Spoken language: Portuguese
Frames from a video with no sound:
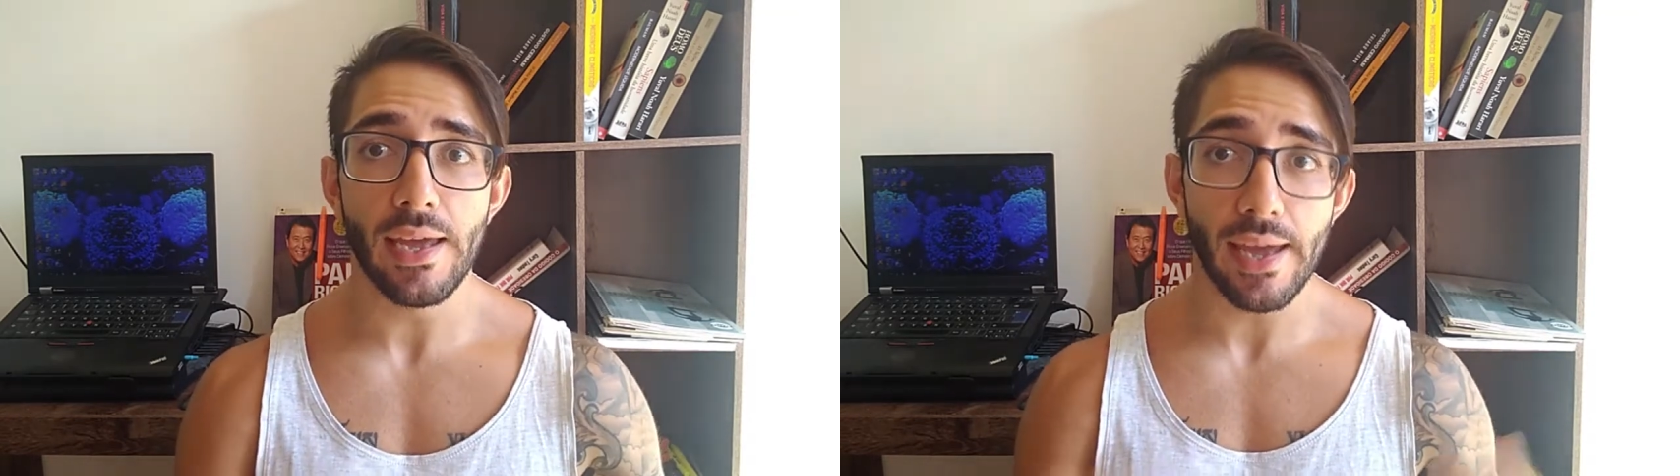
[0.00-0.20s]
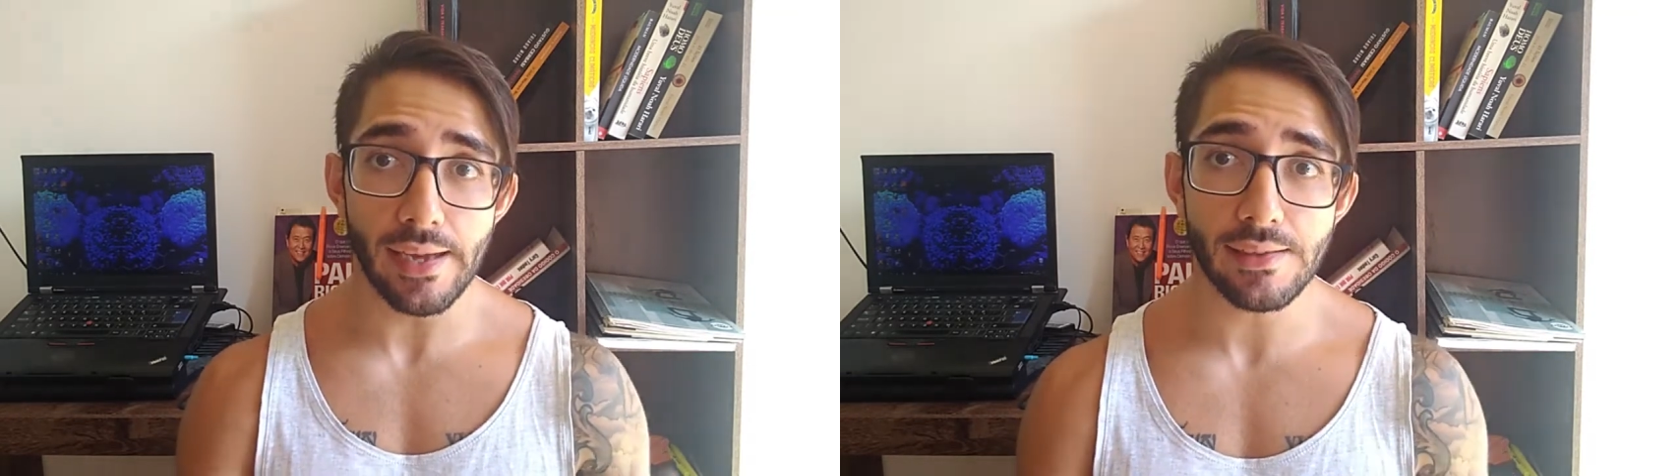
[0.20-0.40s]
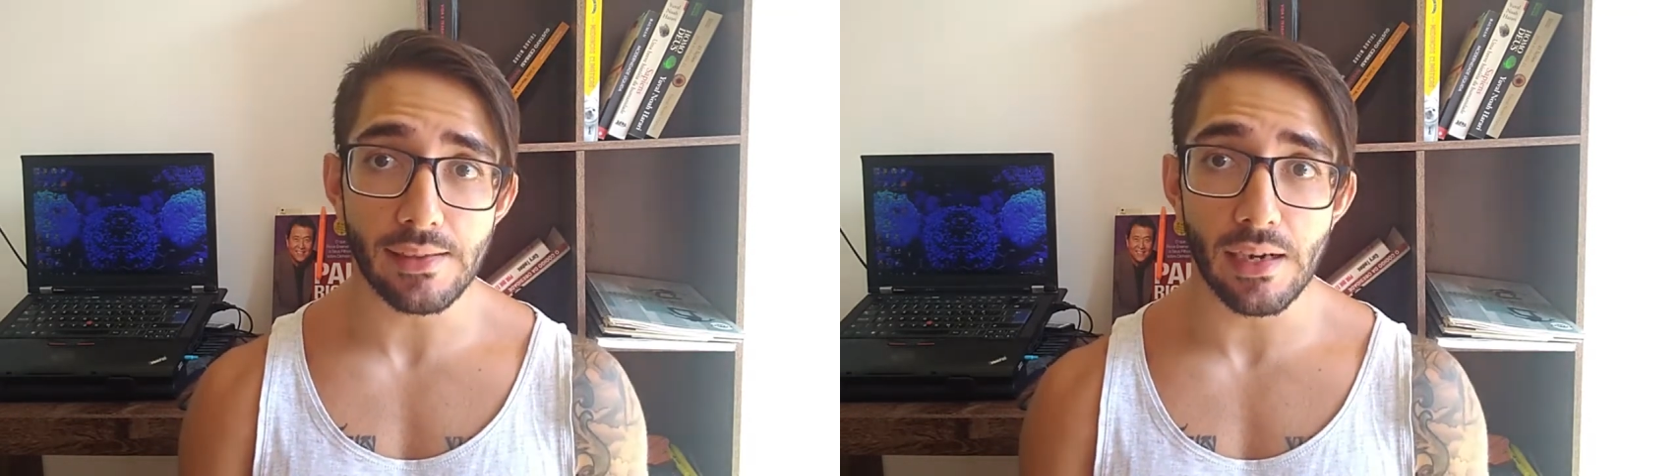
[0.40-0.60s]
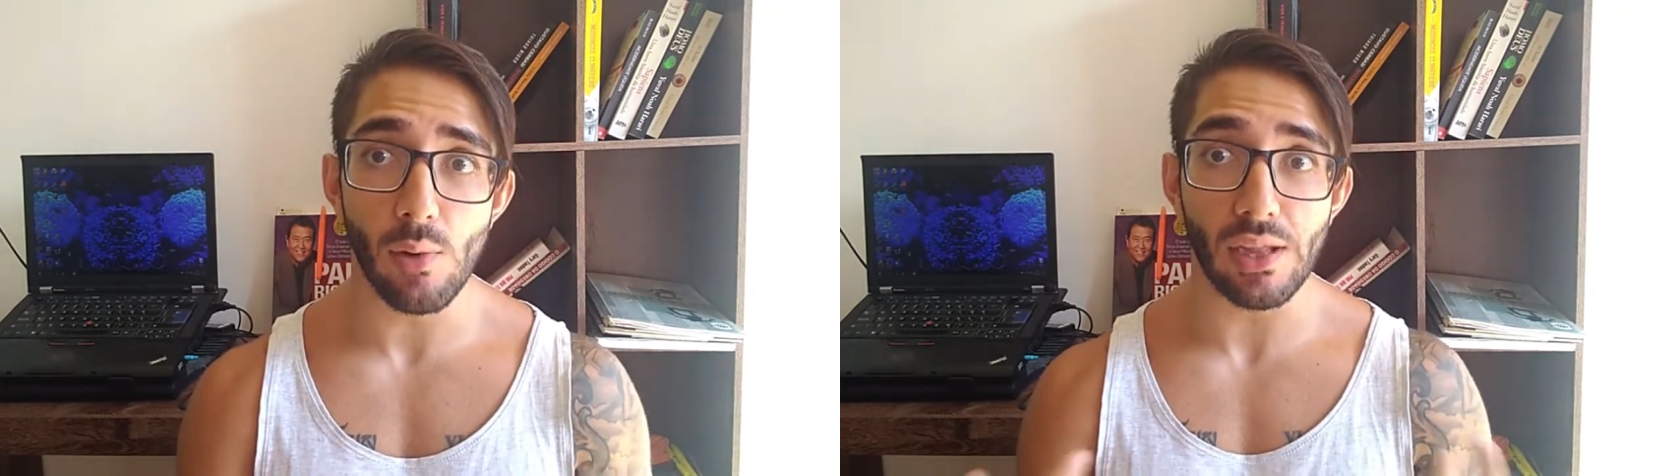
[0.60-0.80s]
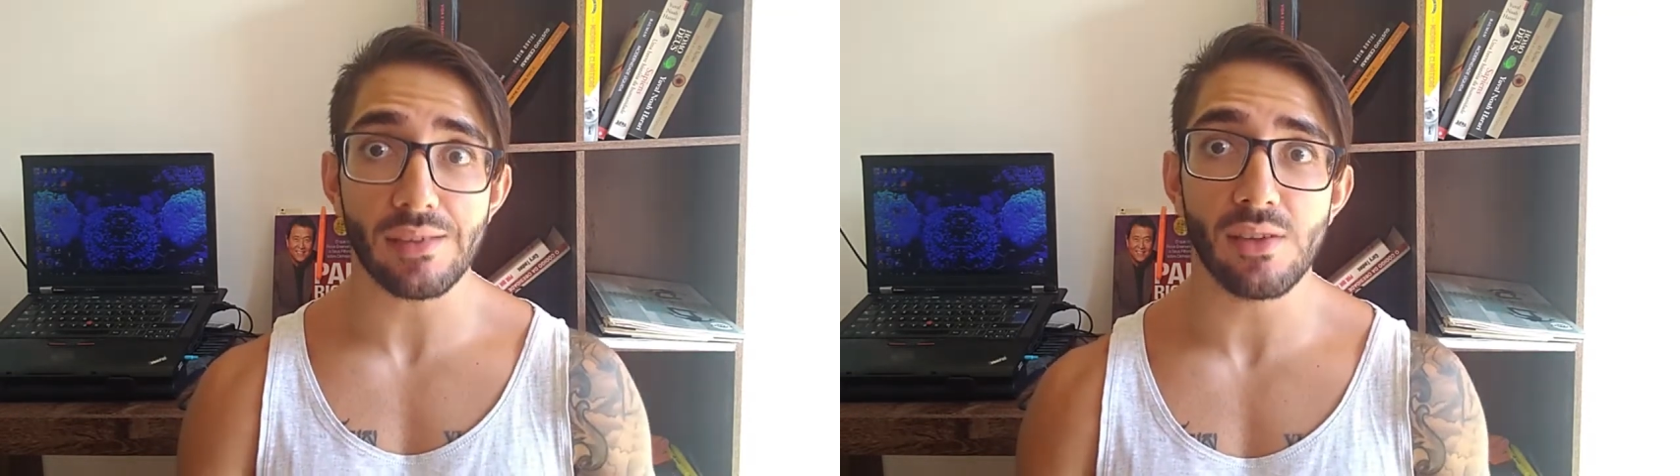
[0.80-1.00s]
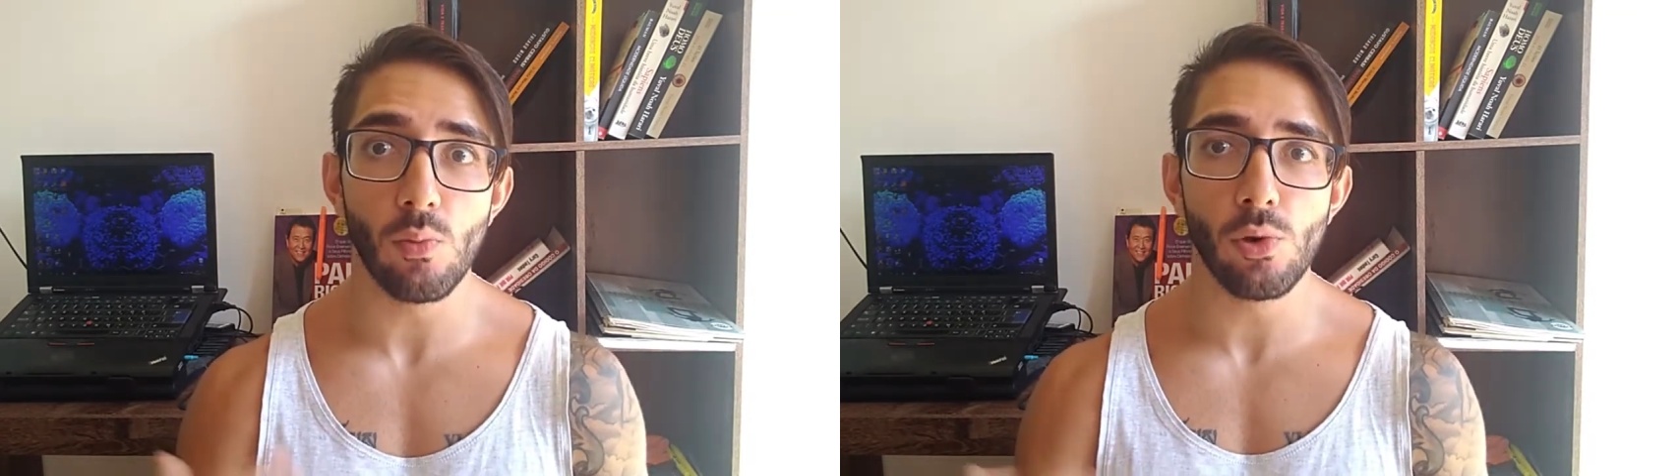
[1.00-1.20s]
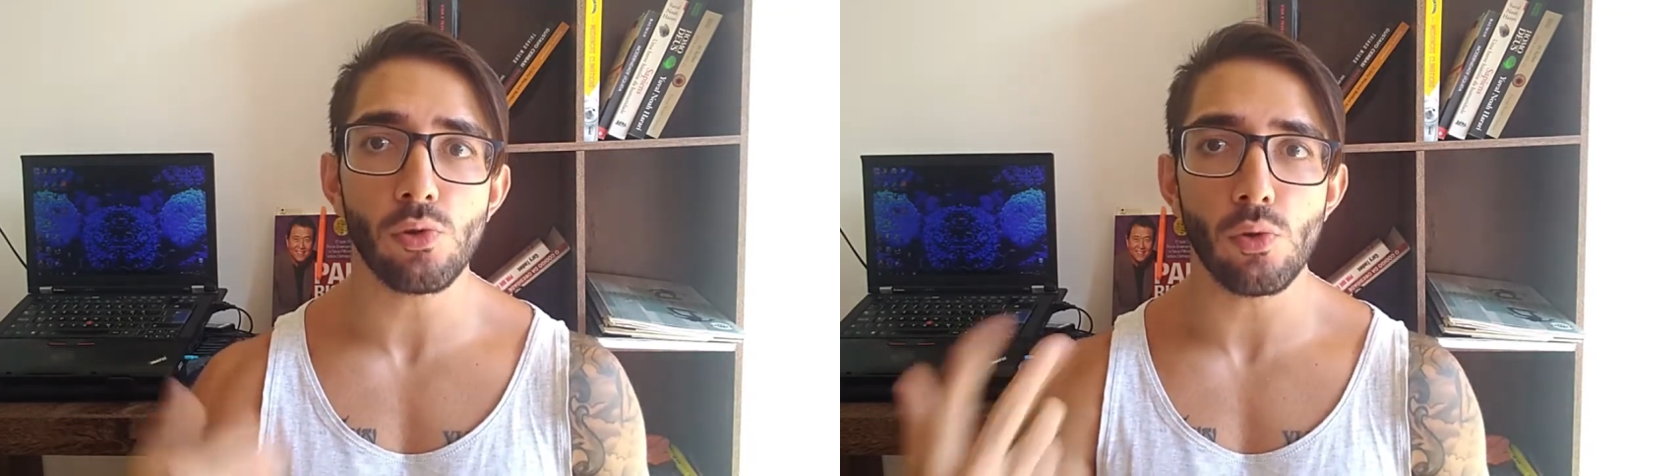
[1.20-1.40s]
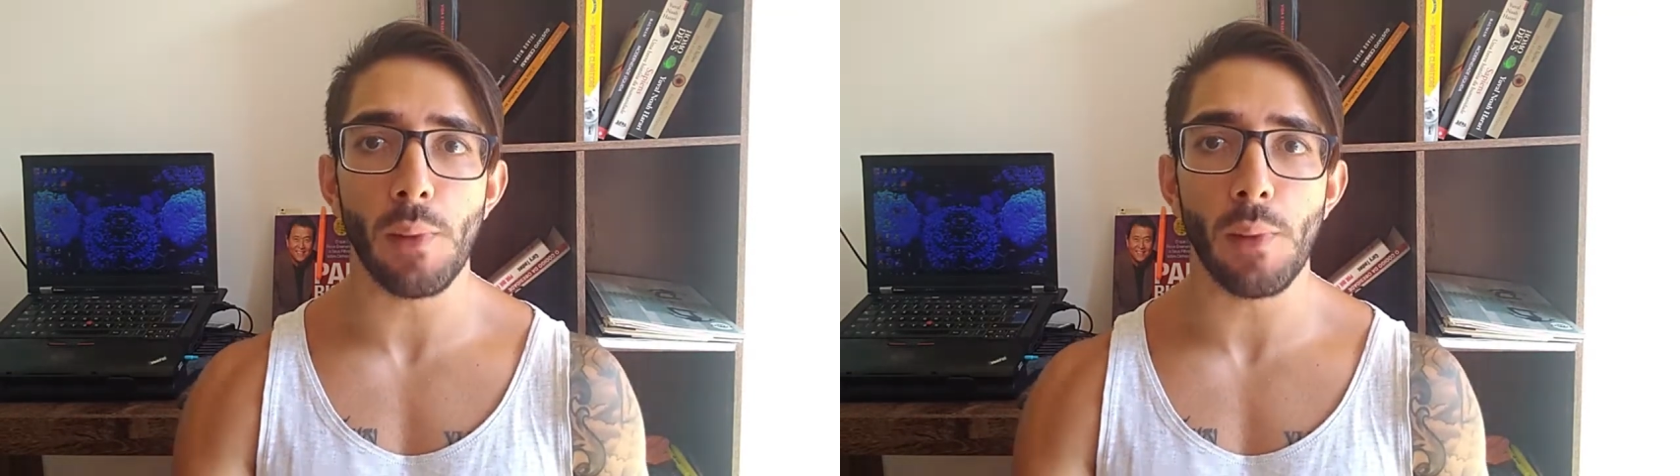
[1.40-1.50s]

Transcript: Então elas são muito